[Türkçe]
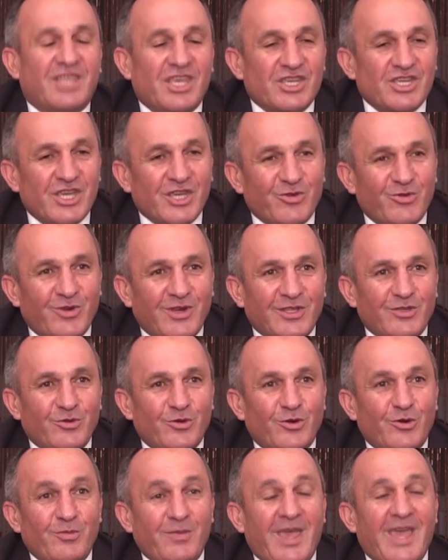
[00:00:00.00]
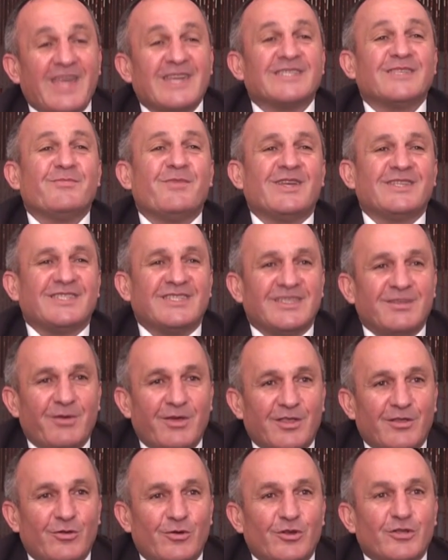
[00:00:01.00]
Teşekkür ediyorum. Her zaman sizi
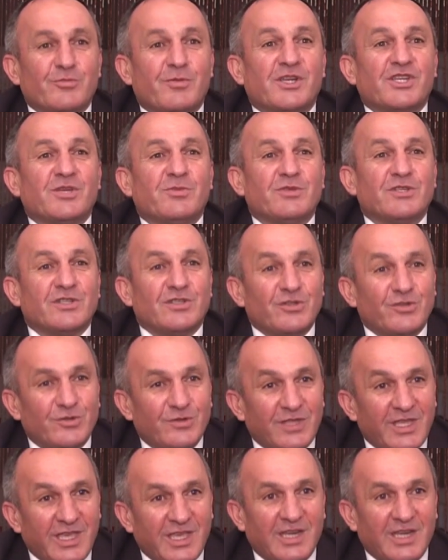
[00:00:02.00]
bekliyoruz. Başımızın üstünde